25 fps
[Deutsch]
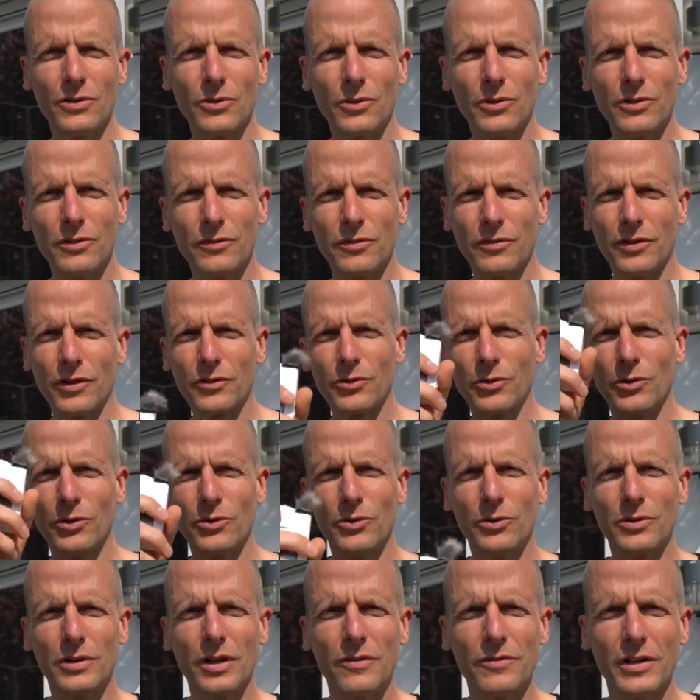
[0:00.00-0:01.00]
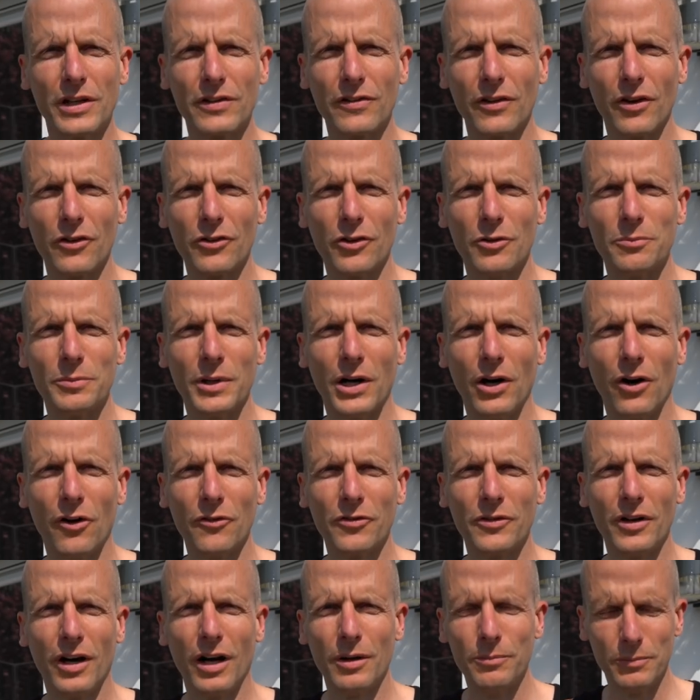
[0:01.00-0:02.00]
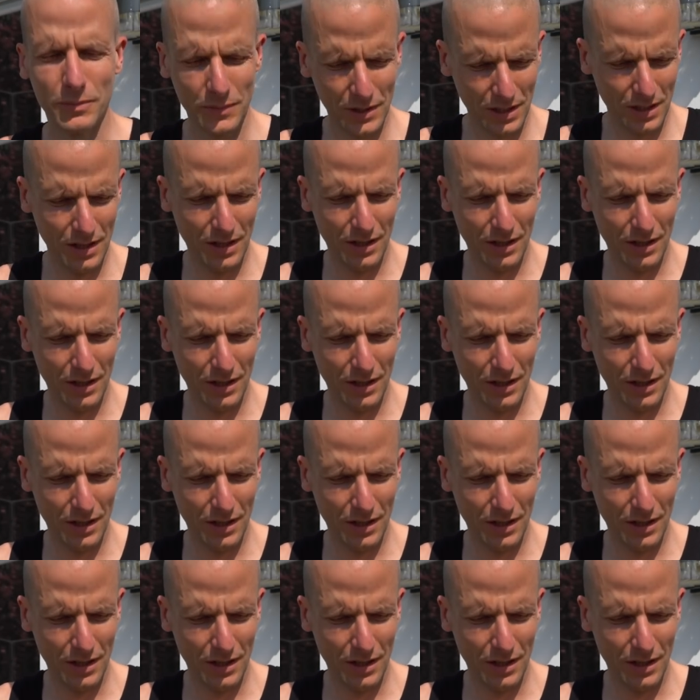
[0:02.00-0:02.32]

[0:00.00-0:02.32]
und versuchen unterwegs auch noch ein paar Aufnahmen